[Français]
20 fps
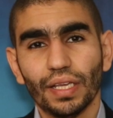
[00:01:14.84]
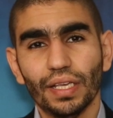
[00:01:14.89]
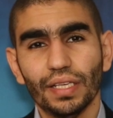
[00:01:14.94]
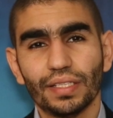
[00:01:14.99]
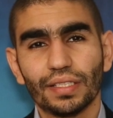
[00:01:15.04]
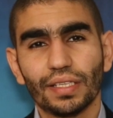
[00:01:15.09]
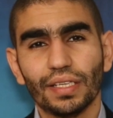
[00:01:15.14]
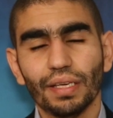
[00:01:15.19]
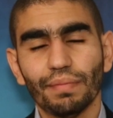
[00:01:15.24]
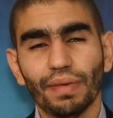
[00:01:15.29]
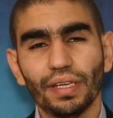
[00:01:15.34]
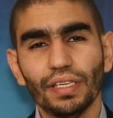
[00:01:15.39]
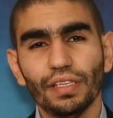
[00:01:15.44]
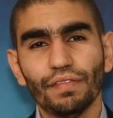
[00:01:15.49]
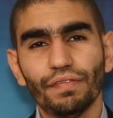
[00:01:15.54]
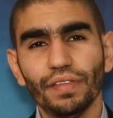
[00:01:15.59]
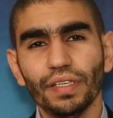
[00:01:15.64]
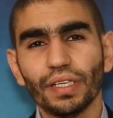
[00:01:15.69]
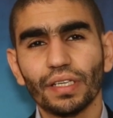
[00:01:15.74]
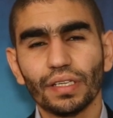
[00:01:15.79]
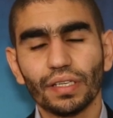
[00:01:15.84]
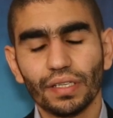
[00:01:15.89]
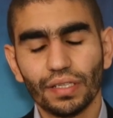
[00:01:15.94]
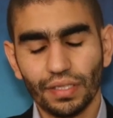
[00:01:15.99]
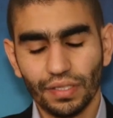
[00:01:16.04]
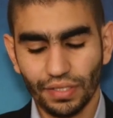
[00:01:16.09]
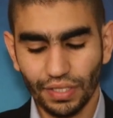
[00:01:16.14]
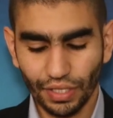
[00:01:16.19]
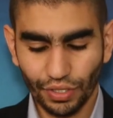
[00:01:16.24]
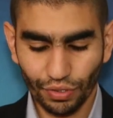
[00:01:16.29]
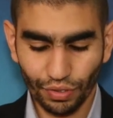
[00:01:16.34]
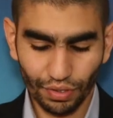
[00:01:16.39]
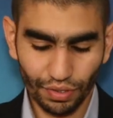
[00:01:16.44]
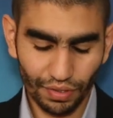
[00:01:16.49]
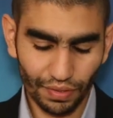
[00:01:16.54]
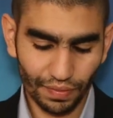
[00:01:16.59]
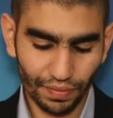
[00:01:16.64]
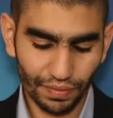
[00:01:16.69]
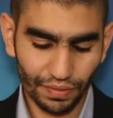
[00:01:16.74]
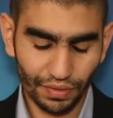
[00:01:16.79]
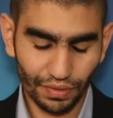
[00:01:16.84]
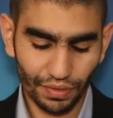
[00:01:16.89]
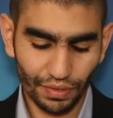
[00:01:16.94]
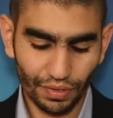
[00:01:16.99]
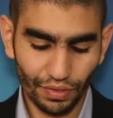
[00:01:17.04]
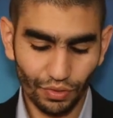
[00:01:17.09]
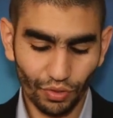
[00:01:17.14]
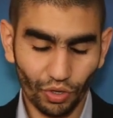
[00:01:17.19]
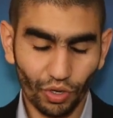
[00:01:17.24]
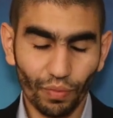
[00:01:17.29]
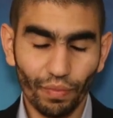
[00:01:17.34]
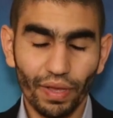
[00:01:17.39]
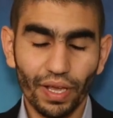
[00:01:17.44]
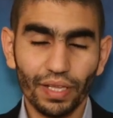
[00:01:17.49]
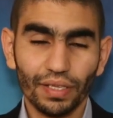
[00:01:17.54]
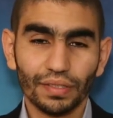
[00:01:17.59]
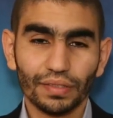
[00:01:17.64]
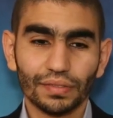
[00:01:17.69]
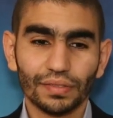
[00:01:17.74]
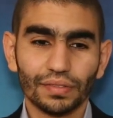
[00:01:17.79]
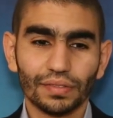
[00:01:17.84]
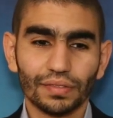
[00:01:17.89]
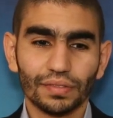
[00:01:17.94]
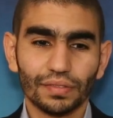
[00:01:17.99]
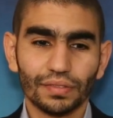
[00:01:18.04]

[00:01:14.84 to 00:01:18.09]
Et ce qui est magnifique, c'est que Lokman,